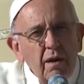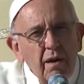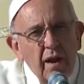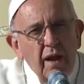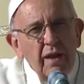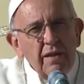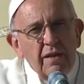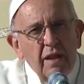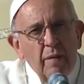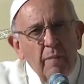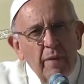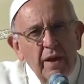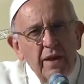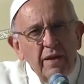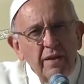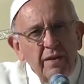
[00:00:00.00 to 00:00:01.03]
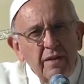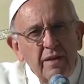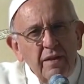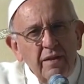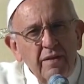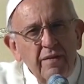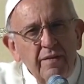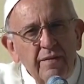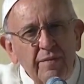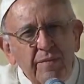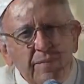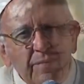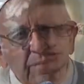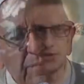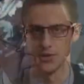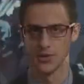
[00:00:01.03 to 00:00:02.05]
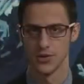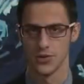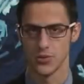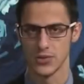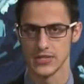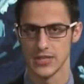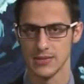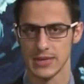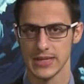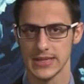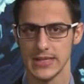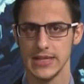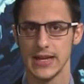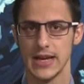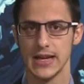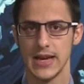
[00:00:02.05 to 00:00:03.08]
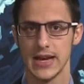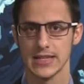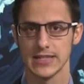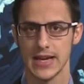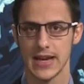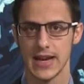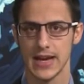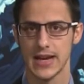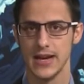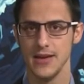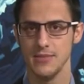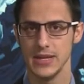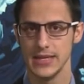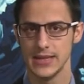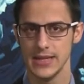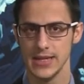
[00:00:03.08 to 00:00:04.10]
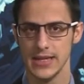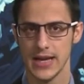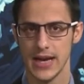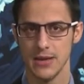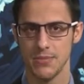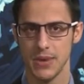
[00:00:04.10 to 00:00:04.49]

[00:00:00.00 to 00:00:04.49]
lentamente. Questa mattina nella sala Clementina